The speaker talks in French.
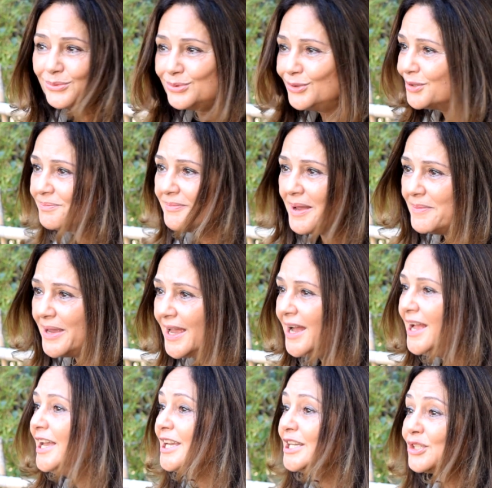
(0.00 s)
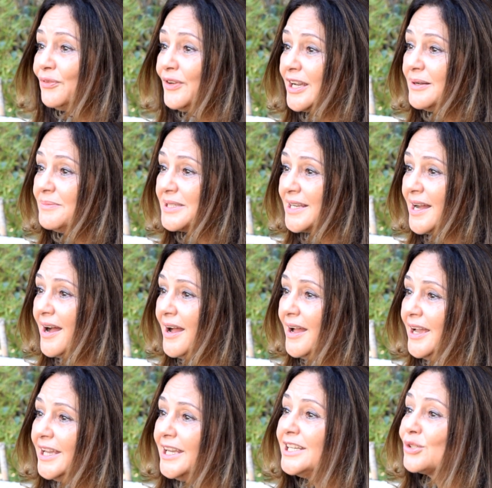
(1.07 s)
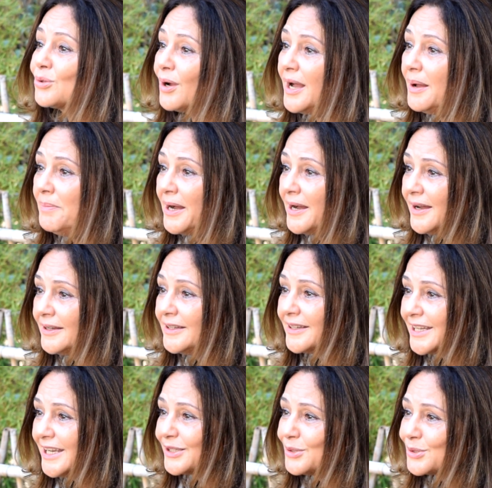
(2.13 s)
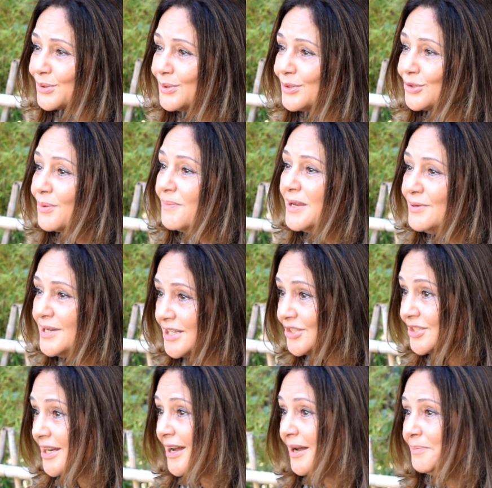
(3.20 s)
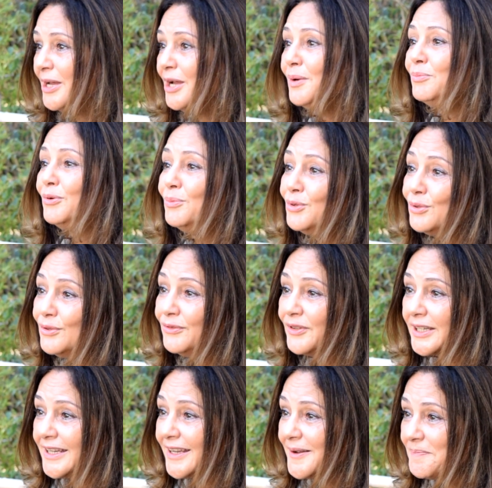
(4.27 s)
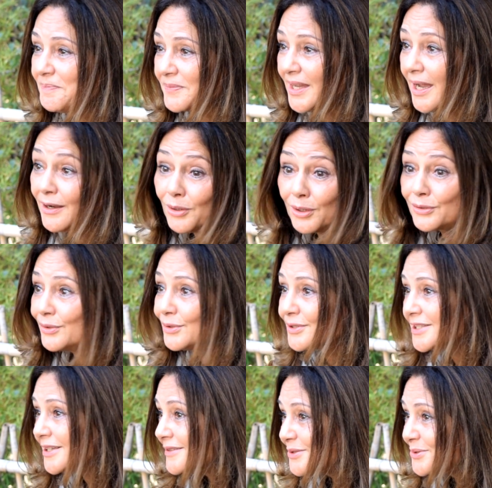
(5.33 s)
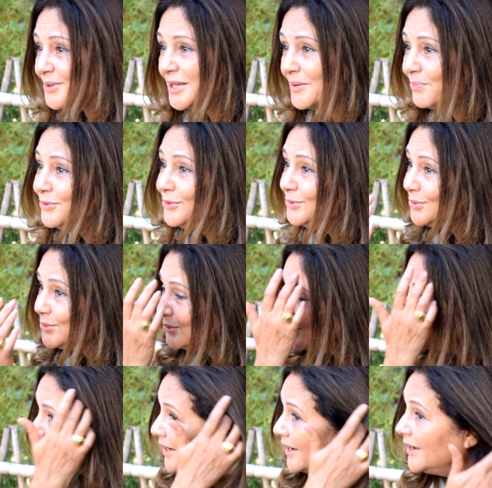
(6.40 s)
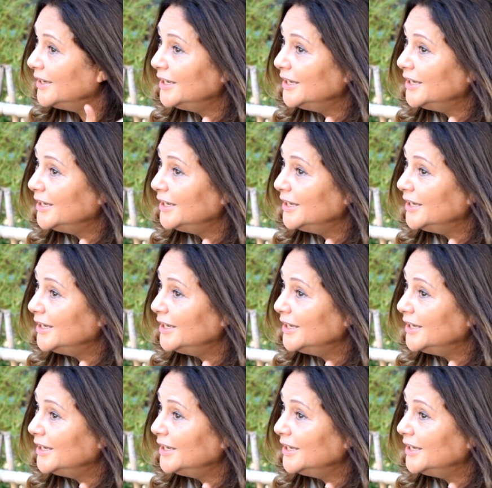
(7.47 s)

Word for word: ou de ma mère, et je fais comme ça, et je rabats quelque chose, je mets une écharpe pour me couvrir, alors que ce n'est plus du tout le cas.